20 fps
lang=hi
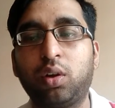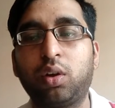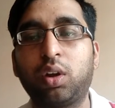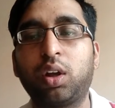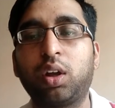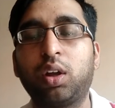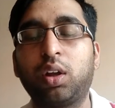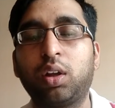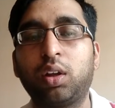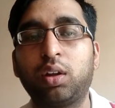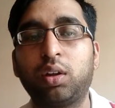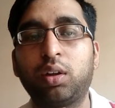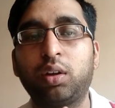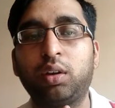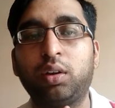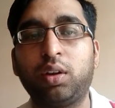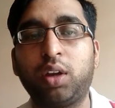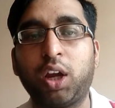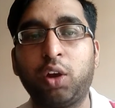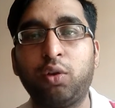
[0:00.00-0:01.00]
और
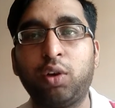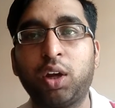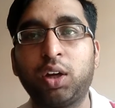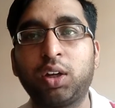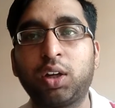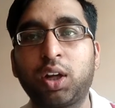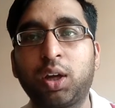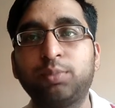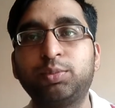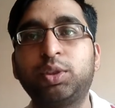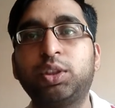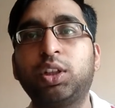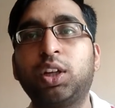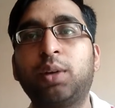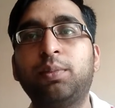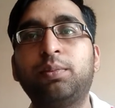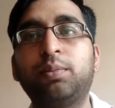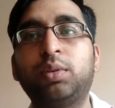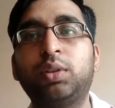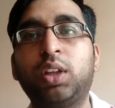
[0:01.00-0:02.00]
रेगुलर कम से
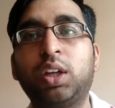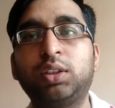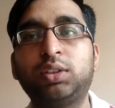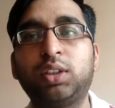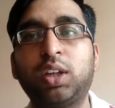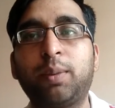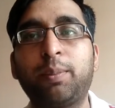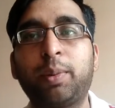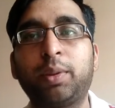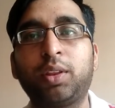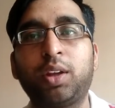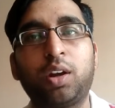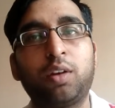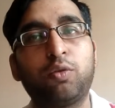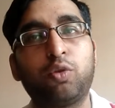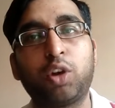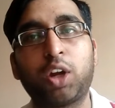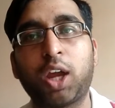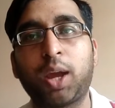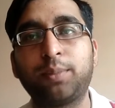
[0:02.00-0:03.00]
कम दस या पंद्रह
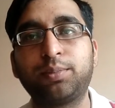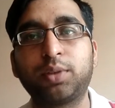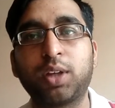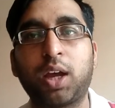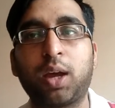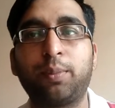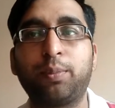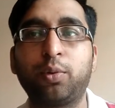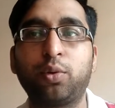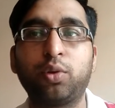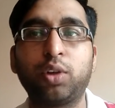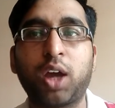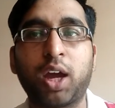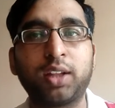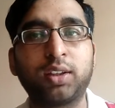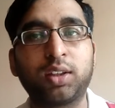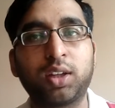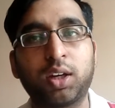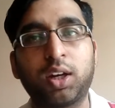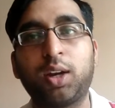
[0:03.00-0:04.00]
वो कैप्स आपको
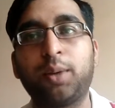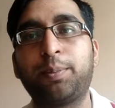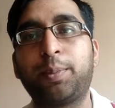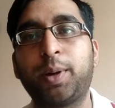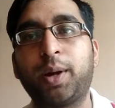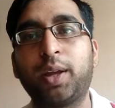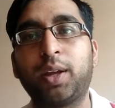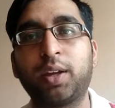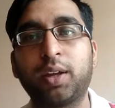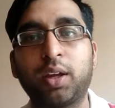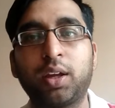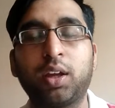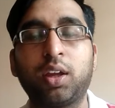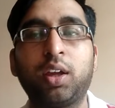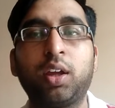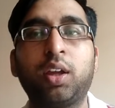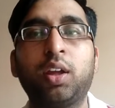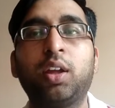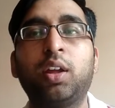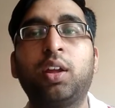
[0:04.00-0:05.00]
याद करने पड़ेंगे
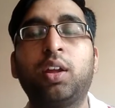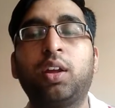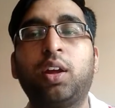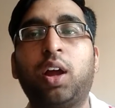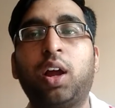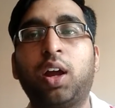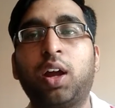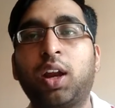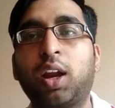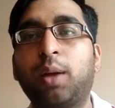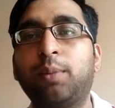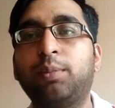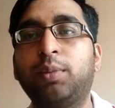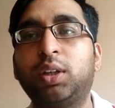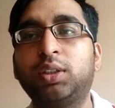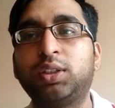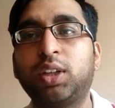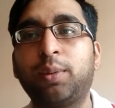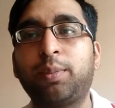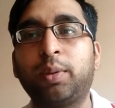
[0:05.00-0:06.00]
अगर आप
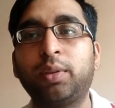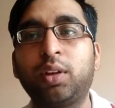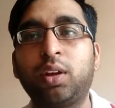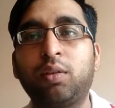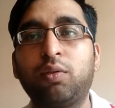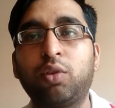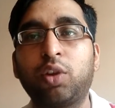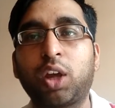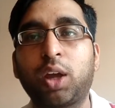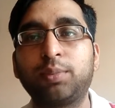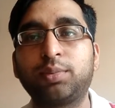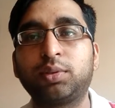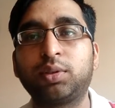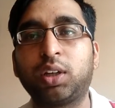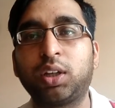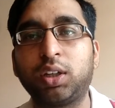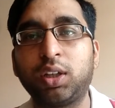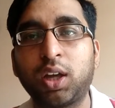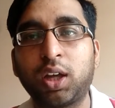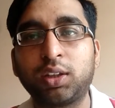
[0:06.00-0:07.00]
दस या पंद्रह वो कैप्स
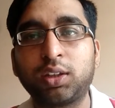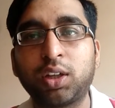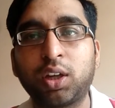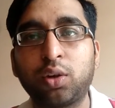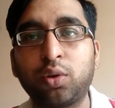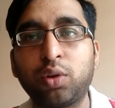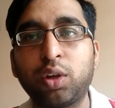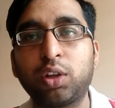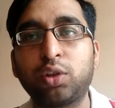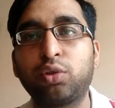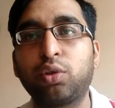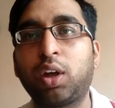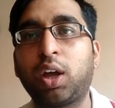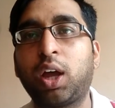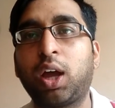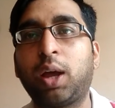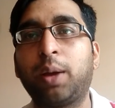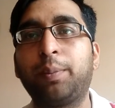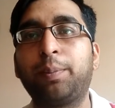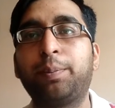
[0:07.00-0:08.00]
नहीं याद करोगे तो
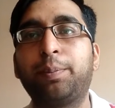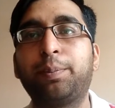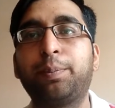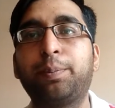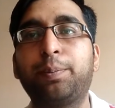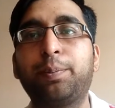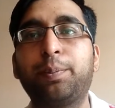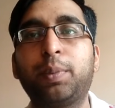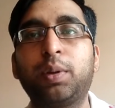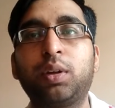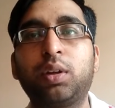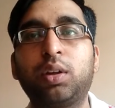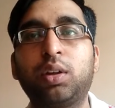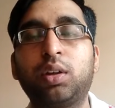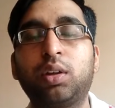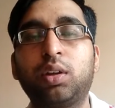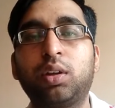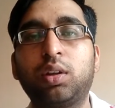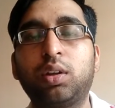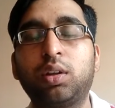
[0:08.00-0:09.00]
आप
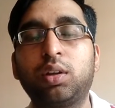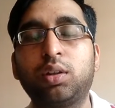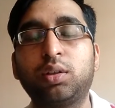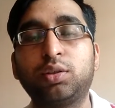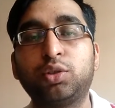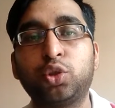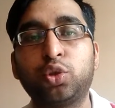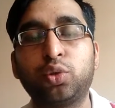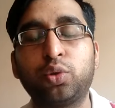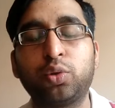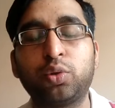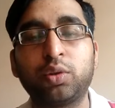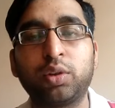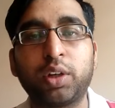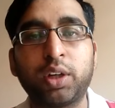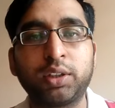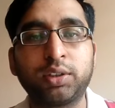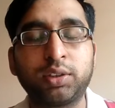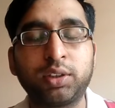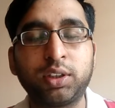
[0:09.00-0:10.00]
जो
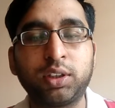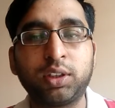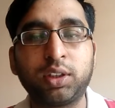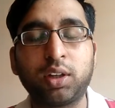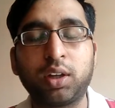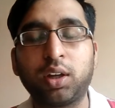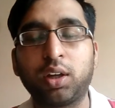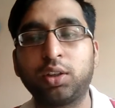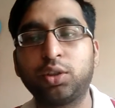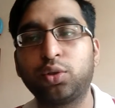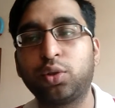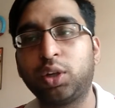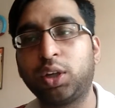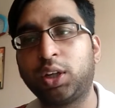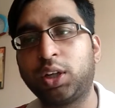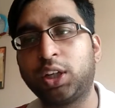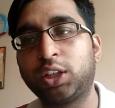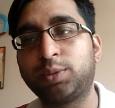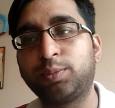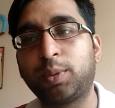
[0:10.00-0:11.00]
रीजनिंग जो
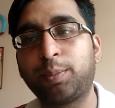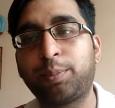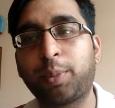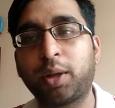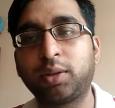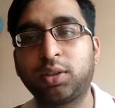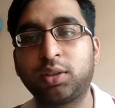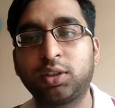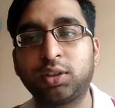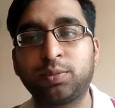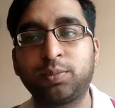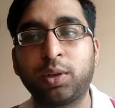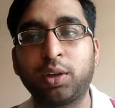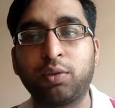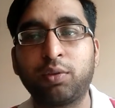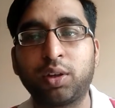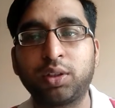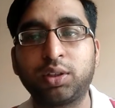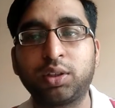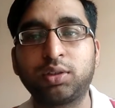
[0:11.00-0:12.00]
इंग्लिश में पैसेजेस में
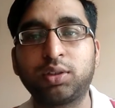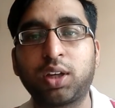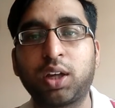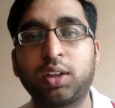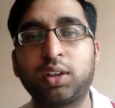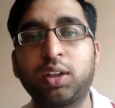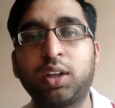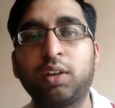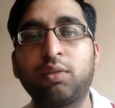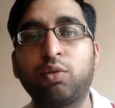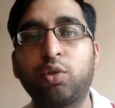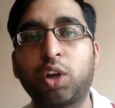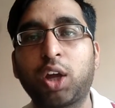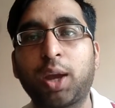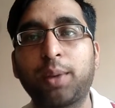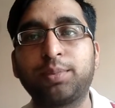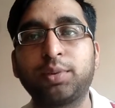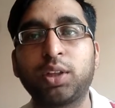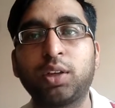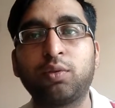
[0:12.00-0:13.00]
क्वेश्चंस आते हैं वो
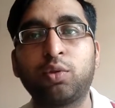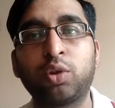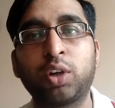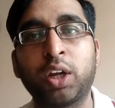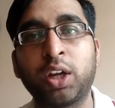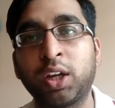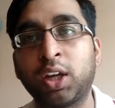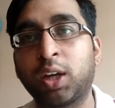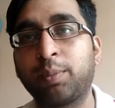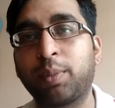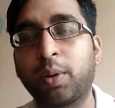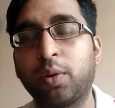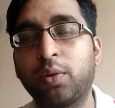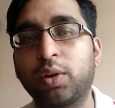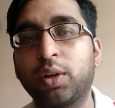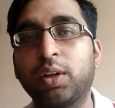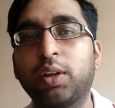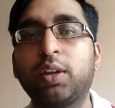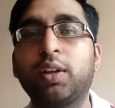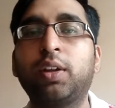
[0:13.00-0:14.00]
कैप्स के वो नहीं कर
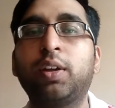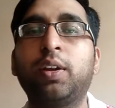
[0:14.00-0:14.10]
पाओगे